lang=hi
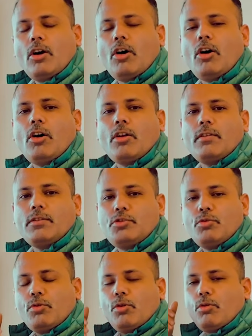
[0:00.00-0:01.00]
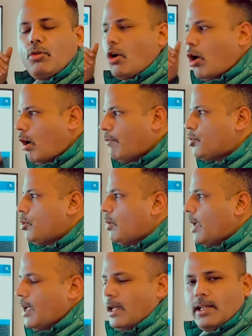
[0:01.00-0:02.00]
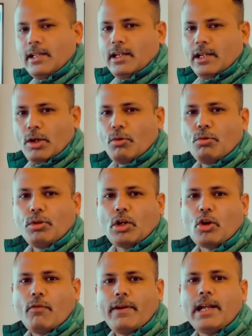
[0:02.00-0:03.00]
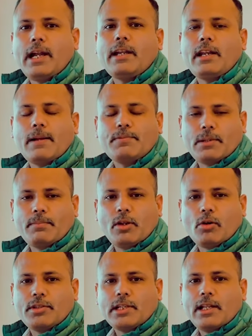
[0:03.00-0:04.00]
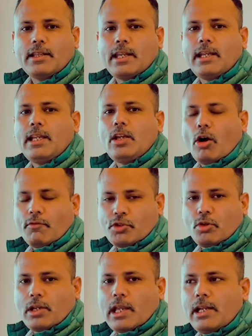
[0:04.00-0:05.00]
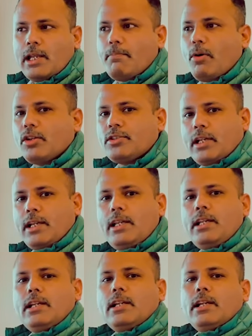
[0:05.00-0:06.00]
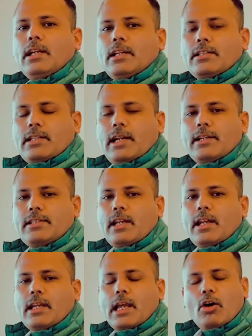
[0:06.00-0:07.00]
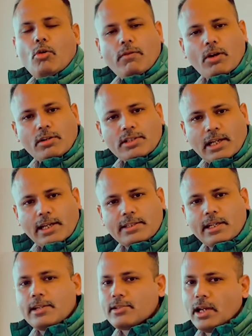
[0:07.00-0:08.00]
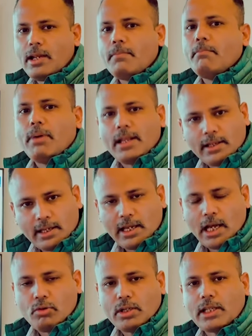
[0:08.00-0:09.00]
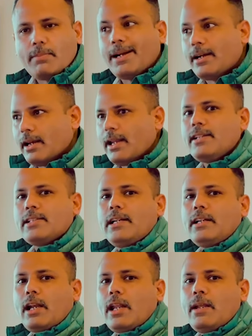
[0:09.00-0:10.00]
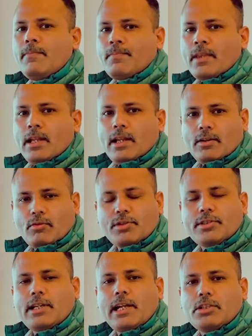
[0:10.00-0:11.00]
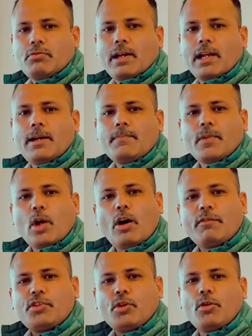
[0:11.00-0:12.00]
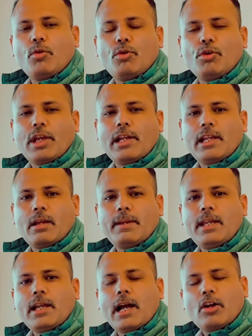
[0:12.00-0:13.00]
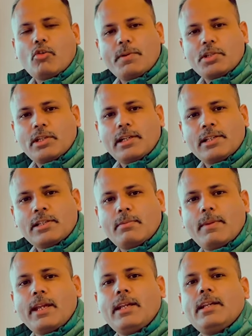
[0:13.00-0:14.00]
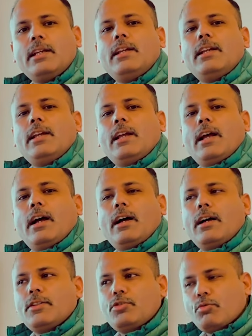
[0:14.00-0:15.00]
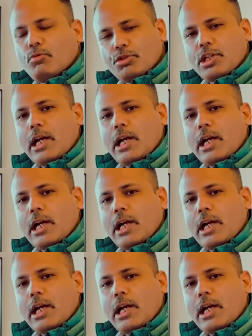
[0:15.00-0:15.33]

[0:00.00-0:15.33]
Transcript: और जो लोग ऑफशोर हैं ड्यू टू द कोविड नाइन्टीन आप सब लोग जानते हैं कि ऑफशोर के लिए बहुत सारी स्टेट्स ने क्या ओवरऑल सारी स्टेट्स ने बंद किया हुआ था बट रिसेंटली कुछ स्टेट्स द्वारा ऑफशोर लोगों के लिए भी ऑक्यूपेशन लिस्ट में जो कुछ